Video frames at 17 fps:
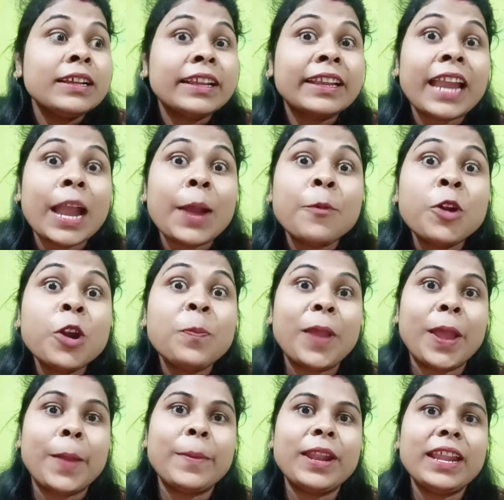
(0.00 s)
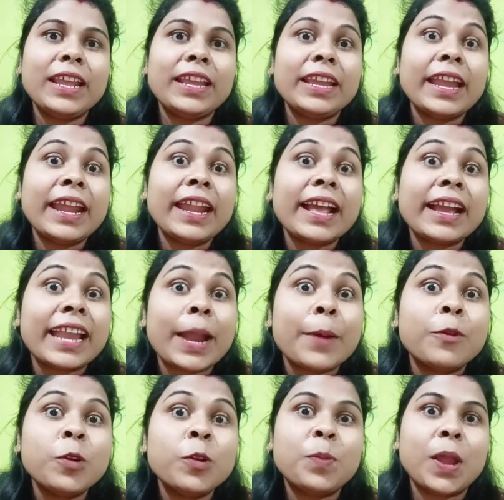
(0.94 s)
কেমন ফ্যামিলি এরা
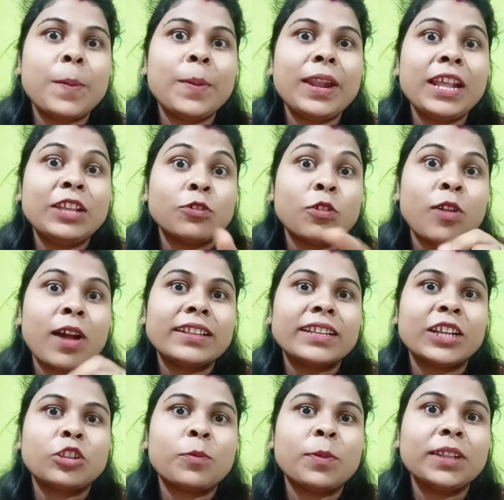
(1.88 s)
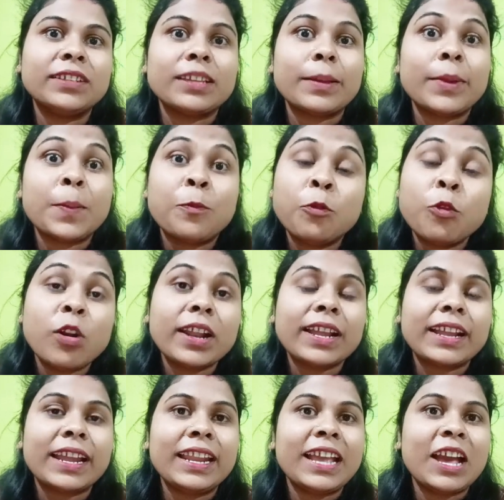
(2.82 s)
কেমন ফ্যামিলি চলো আজকে তোমাদের সামনে
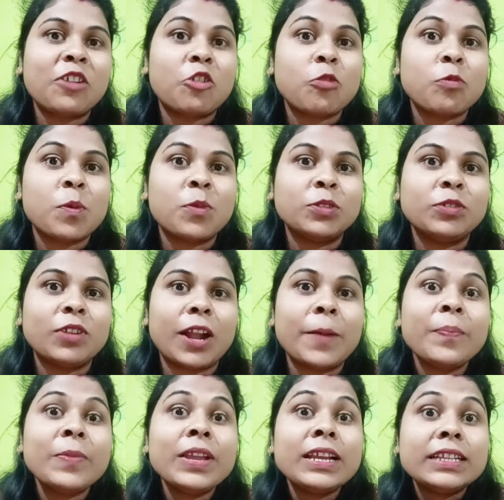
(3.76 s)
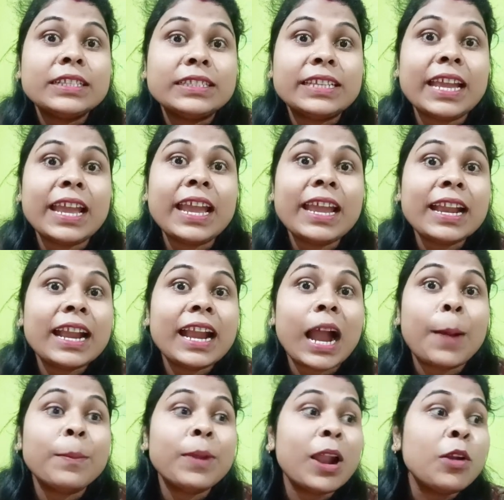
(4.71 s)
পুরোটা ক্লিয়ার করব বন্ধুরা যে
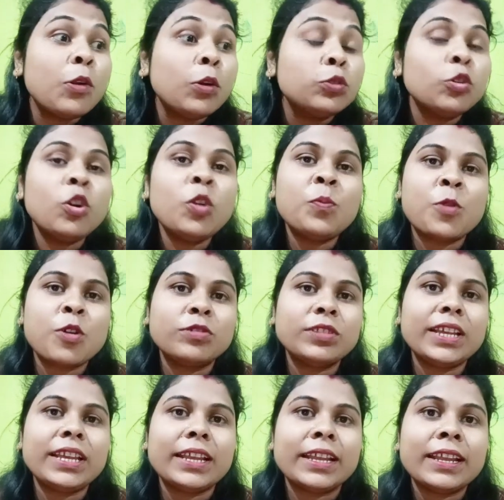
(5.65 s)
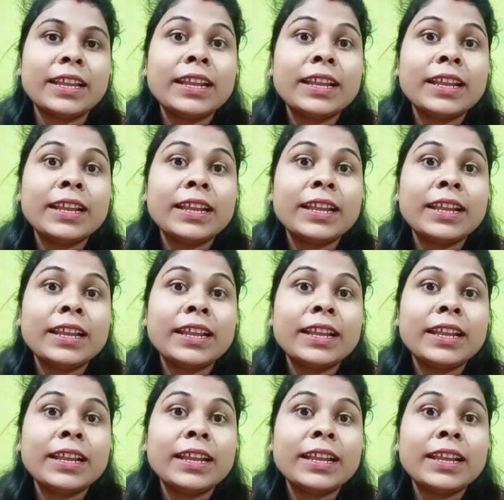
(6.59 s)
গামলার নতুন বৌদি